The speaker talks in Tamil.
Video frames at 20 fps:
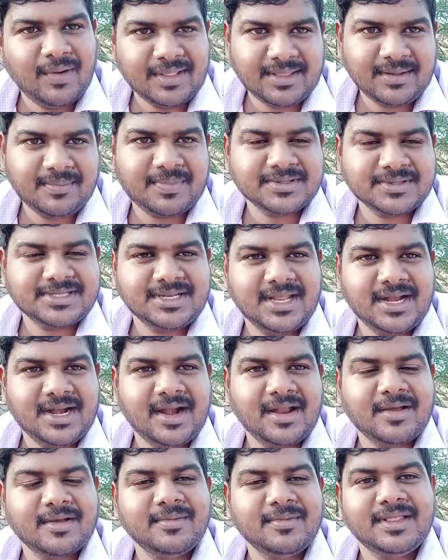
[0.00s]
அவங்களுக்கு தான் பிரச்சனை
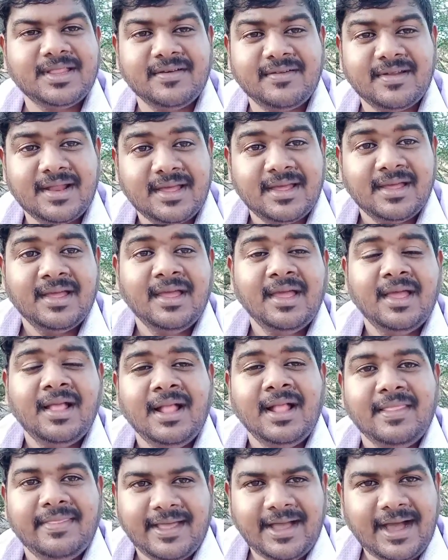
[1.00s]
நடக்குமே தவிர
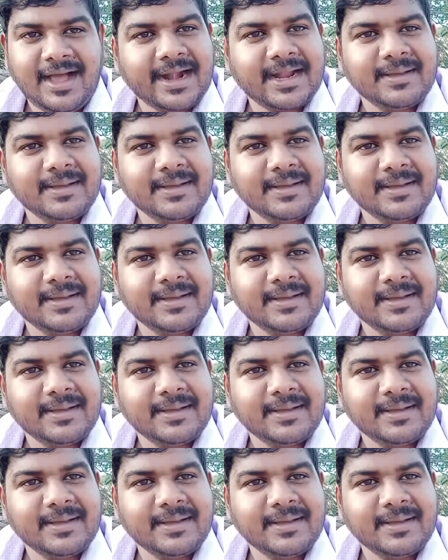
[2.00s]
இந்த